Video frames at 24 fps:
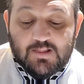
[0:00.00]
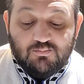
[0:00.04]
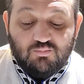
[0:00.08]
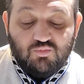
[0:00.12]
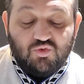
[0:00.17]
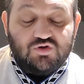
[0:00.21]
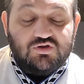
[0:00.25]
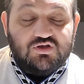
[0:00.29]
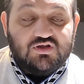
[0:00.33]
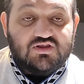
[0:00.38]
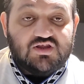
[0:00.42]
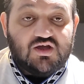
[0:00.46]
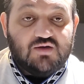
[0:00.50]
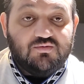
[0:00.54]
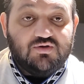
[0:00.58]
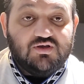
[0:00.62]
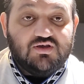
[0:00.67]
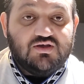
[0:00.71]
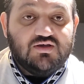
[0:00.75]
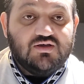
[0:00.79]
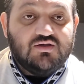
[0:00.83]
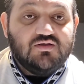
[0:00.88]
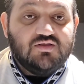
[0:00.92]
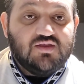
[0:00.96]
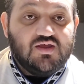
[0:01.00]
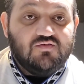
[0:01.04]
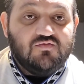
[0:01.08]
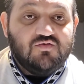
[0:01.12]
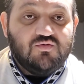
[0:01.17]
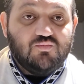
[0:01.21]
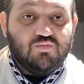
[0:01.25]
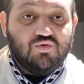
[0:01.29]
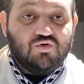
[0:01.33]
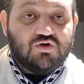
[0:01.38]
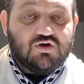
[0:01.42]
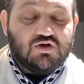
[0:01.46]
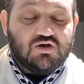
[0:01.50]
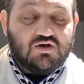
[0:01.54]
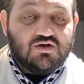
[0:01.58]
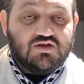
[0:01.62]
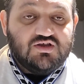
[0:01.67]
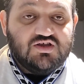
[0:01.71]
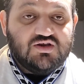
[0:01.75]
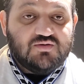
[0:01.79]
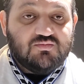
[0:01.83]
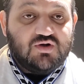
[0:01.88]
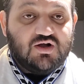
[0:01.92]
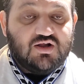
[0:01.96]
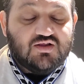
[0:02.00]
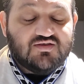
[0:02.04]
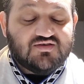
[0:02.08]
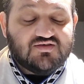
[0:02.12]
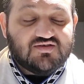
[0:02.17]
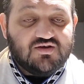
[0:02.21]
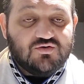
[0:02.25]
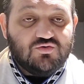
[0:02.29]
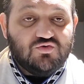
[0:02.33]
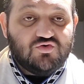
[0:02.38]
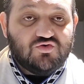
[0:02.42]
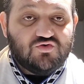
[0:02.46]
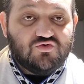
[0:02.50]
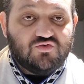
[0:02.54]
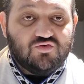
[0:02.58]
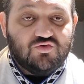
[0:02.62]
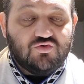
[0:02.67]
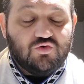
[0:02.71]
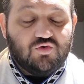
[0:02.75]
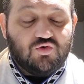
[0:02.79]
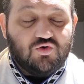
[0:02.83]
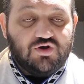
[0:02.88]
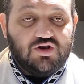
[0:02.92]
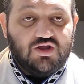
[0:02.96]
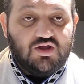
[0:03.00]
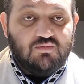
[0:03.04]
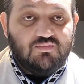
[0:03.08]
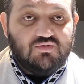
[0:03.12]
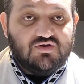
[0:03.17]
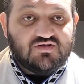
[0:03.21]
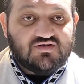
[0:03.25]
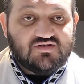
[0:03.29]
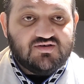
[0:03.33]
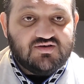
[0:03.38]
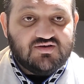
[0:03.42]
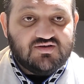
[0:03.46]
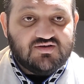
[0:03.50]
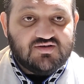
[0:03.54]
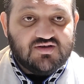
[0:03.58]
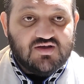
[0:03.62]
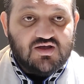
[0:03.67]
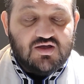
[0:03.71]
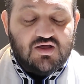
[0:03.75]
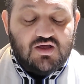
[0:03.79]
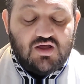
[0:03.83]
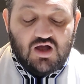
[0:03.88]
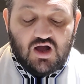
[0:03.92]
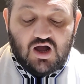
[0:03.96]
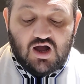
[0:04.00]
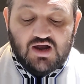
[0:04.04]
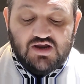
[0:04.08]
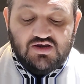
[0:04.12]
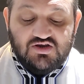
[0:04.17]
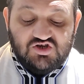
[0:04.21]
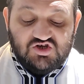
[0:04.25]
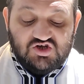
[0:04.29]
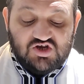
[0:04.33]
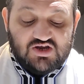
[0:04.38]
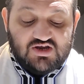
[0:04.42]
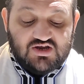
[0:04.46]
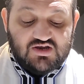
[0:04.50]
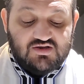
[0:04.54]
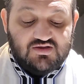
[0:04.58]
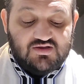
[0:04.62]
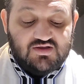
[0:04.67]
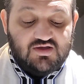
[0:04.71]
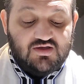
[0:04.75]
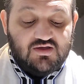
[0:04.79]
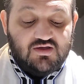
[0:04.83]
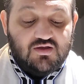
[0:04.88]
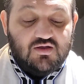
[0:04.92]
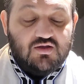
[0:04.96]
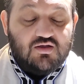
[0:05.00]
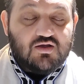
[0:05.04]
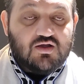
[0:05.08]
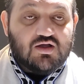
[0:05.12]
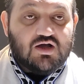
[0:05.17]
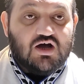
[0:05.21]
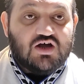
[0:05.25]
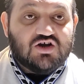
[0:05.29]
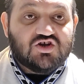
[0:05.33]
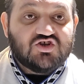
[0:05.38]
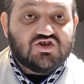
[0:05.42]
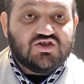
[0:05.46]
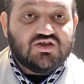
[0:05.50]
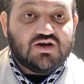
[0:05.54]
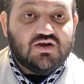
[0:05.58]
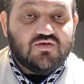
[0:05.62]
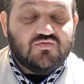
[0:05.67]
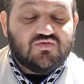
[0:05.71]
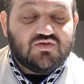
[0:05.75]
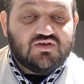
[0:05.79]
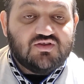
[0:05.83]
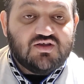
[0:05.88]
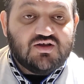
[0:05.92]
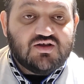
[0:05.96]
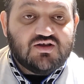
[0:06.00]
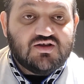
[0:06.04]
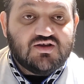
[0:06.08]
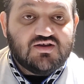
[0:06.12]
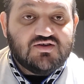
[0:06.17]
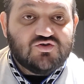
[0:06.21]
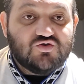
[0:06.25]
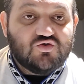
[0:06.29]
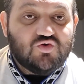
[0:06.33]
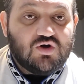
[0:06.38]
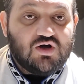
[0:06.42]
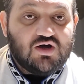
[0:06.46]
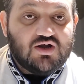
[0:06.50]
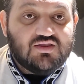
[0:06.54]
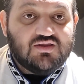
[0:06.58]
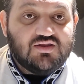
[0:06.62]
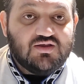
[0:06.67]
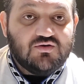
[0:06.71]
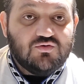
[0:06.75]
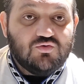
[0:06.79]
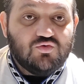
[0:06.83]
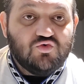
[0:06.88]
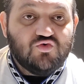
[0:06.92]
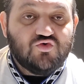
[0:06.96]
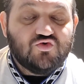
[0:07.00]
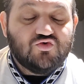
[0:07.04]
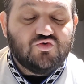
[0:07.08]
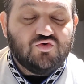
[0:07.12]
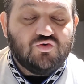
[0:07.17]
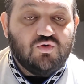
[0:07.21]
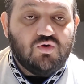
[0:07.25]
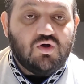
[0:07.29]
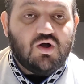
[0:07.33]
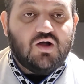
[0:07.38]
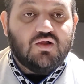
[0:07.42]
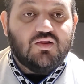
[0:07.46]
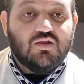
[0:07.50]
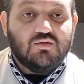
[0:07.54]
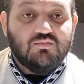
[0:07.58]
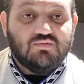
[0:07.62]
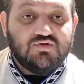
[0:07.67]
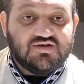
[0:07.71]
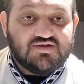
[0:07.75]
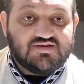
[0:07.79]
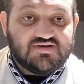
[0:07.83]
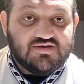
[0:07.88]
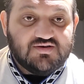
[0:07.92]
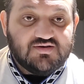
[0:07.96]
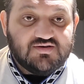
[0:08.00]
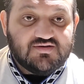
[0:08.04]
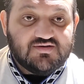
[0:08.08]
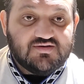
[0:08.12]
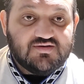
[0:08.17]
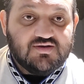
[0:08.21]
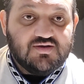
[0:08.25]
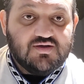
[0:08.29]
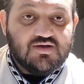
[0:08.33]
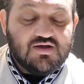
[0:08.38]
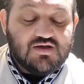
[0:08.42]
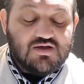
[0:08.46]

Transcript: Burada tabii ki Devin Booker'ın 26 sayı üstünü oynayabilirsiniz. Aynı şekilde karşı tarafta da Chris Duarte'nin üstünü alabilirsiniz.